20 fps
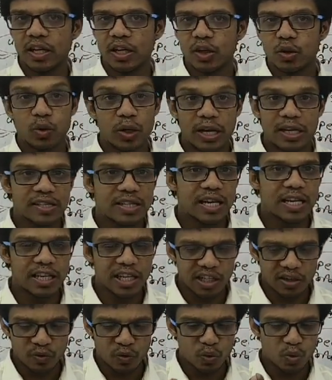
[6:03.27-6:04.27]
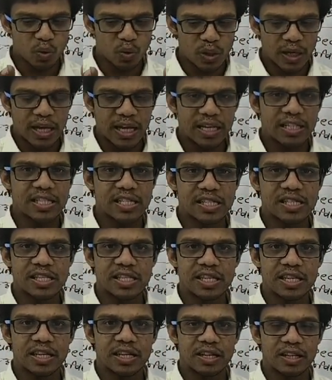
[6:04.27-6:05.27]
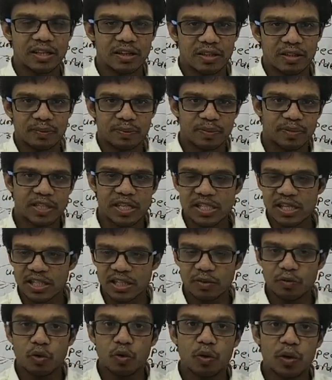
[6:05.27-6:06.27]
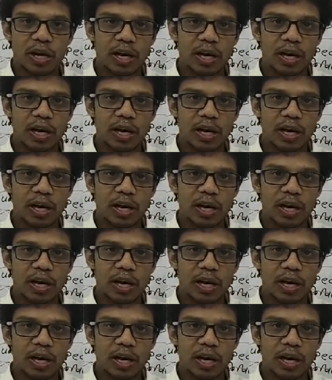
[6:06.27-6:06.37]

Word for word: तो ऐसा नहीं है कि वो दोनों एक जैसी जैसे कि वो